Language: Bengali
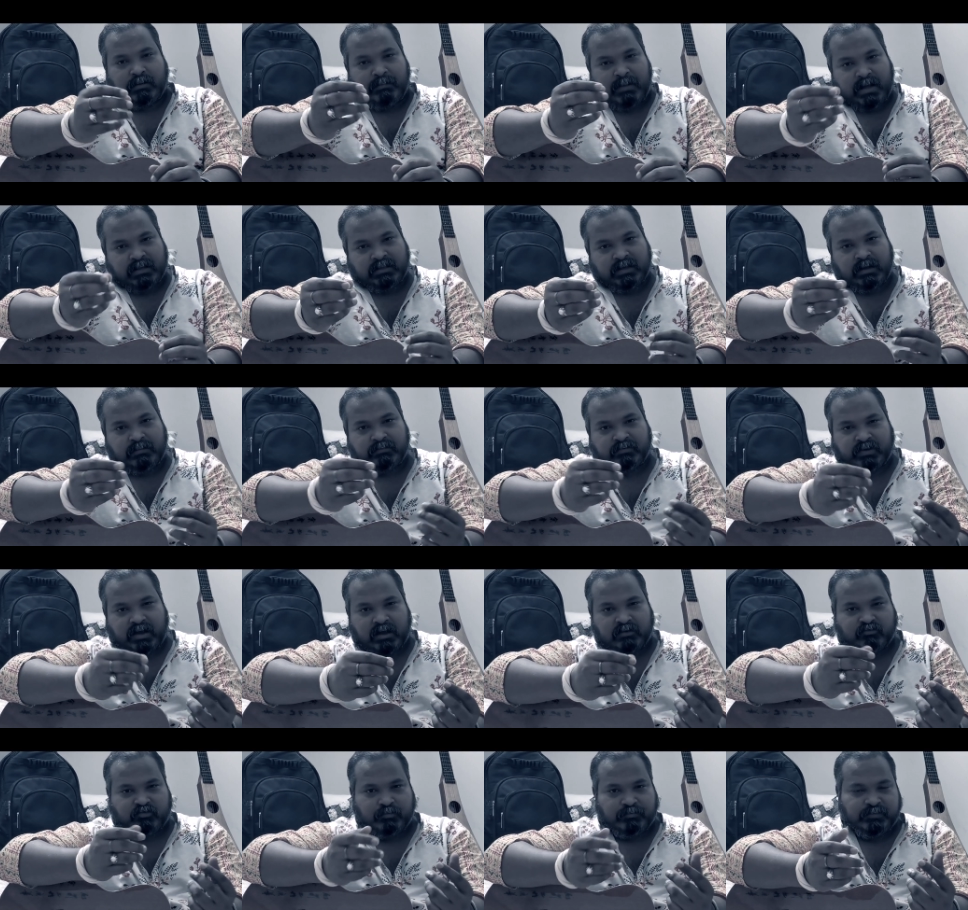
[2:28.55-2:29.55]
বাদাম
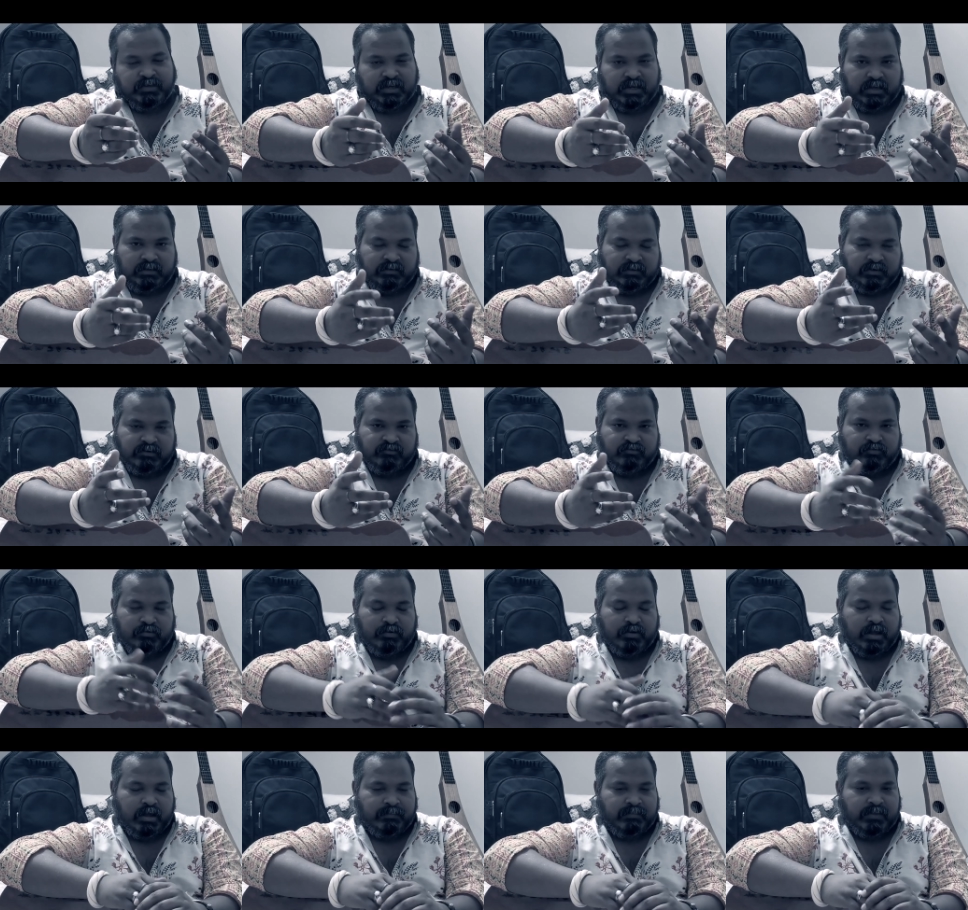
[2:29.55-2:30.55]
শাকসবজি এই জিনিসগুলো
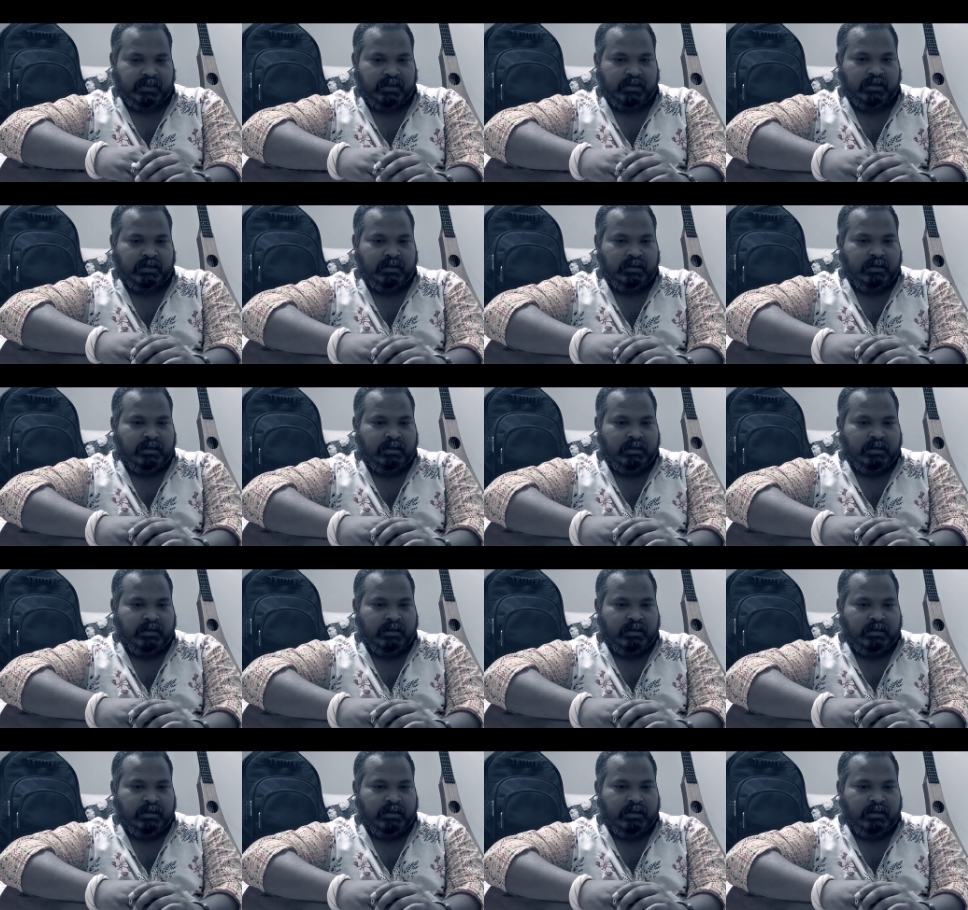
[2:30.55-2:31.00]
না আপনাকে